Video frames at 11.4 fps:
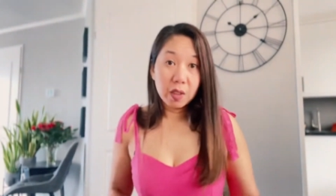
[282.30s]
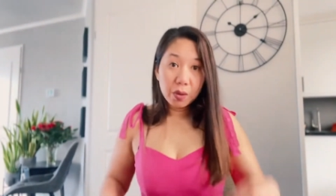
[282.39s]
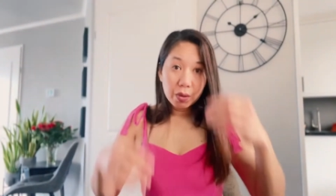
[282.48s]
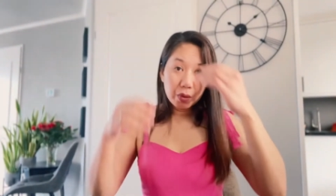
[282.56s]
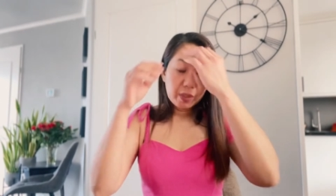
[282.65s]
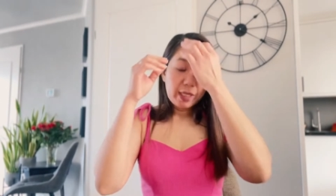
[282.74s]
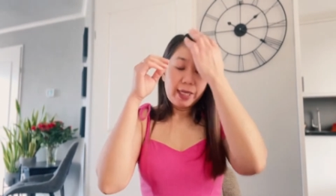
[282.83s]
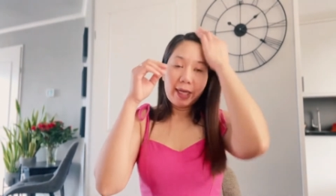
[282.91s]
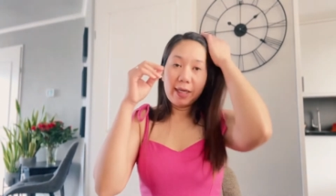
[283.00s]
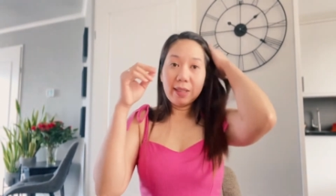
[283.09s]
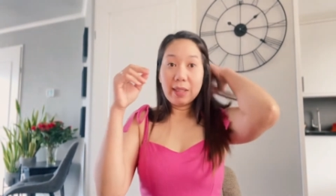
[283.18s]
So,
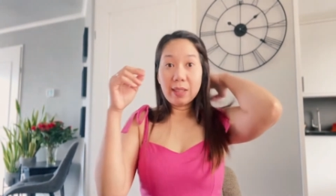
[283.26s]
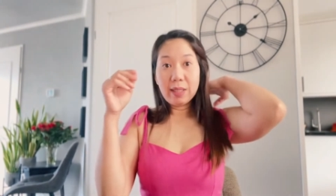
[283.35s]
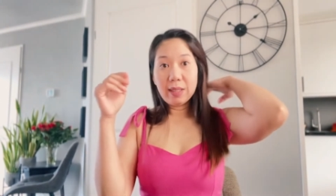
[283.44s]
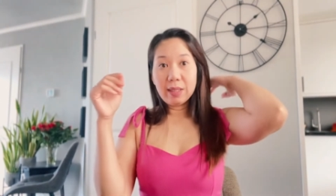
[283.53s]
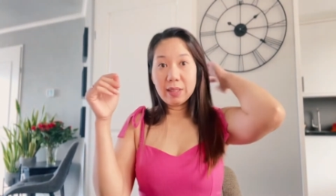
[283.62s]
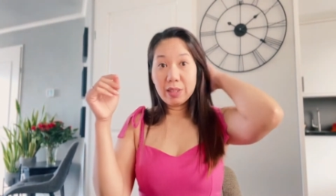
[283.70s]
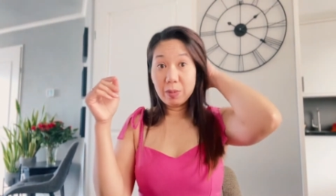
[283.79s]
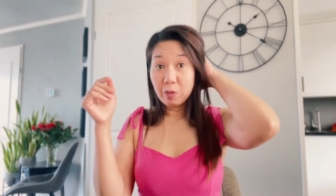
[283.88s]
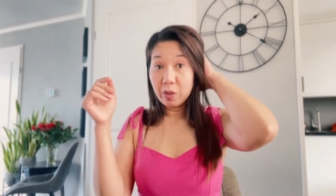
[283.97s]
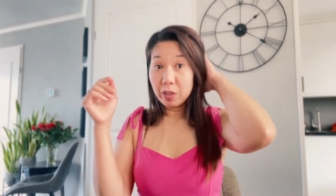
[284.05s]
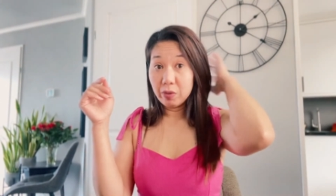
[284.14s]
ayan, uh,
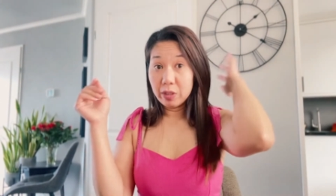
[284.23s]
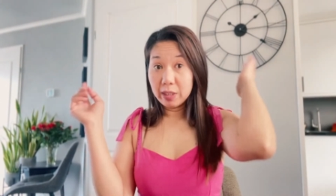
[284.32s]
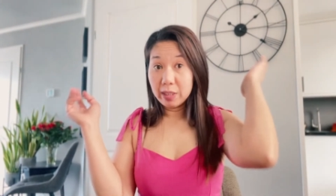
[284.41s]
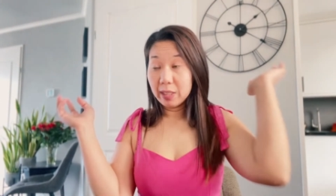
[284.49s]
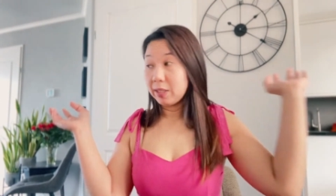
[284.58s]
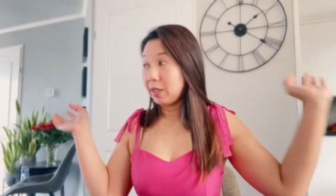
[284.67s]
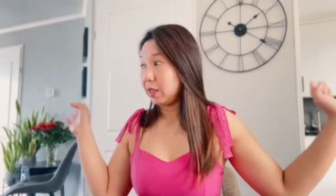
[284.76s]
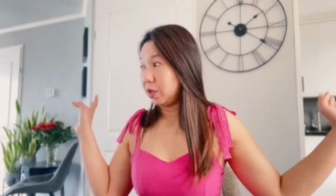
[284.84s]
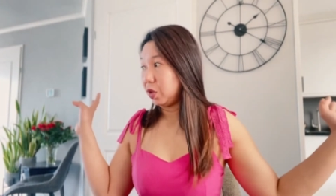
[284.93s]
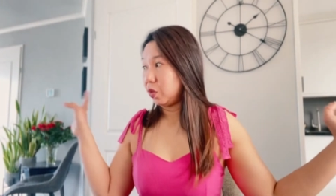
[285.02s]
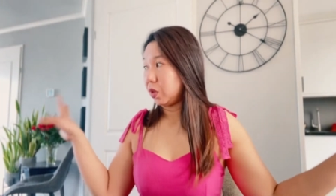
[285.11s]
simulan ulit natin
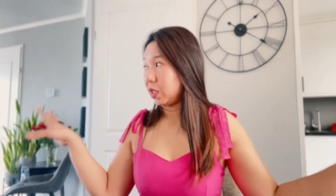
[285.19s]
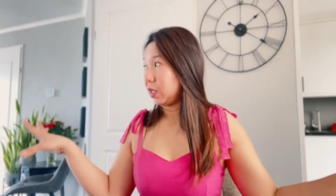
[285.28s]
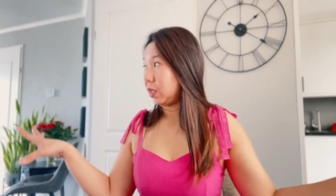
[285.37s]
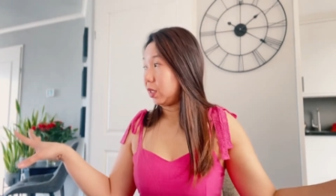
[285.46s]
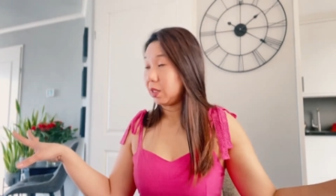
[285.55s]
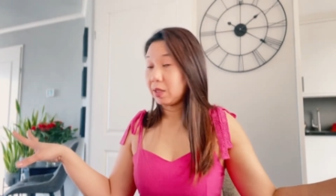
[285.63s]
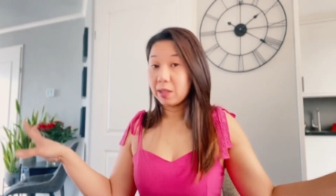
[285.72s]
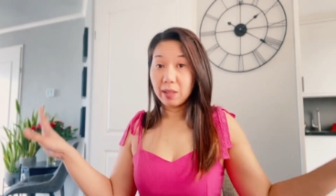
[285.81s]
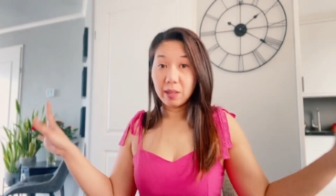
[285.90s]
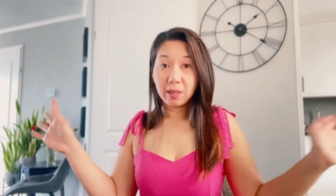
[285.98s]
yung ating uh,